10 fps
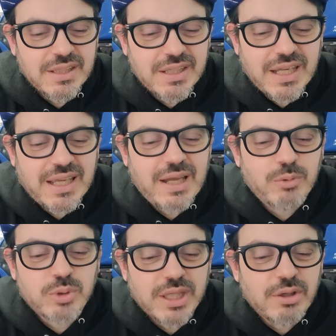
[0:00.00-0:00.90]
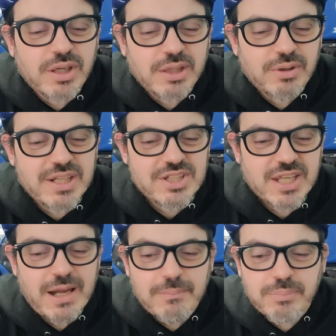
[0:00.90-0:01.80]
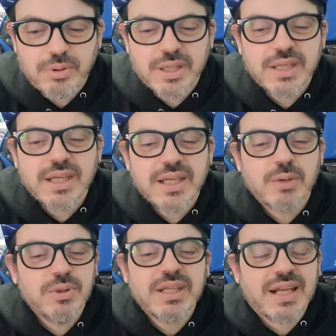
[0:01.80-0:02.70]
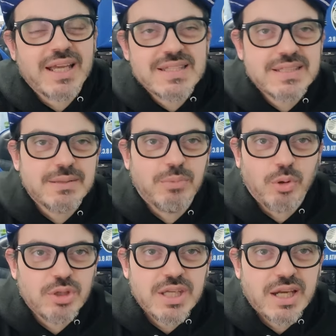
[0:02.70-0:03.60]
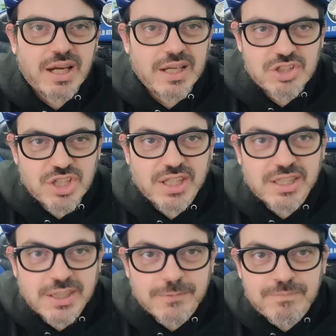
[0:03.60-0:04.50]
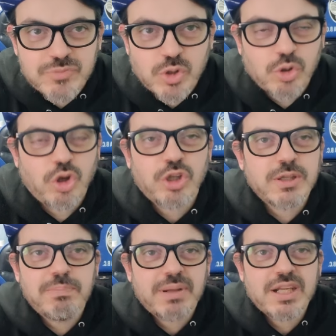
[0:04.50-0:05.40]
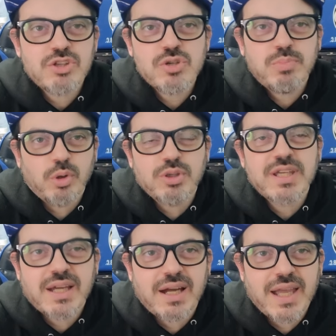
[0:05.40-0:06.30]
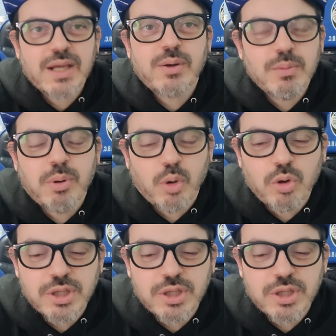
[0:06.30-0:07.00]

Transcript: a Udero che non ha scampo. E qui ragazzi il Bologna ci crede. Col gol del pareggio il Bologna, ecco il Bologna.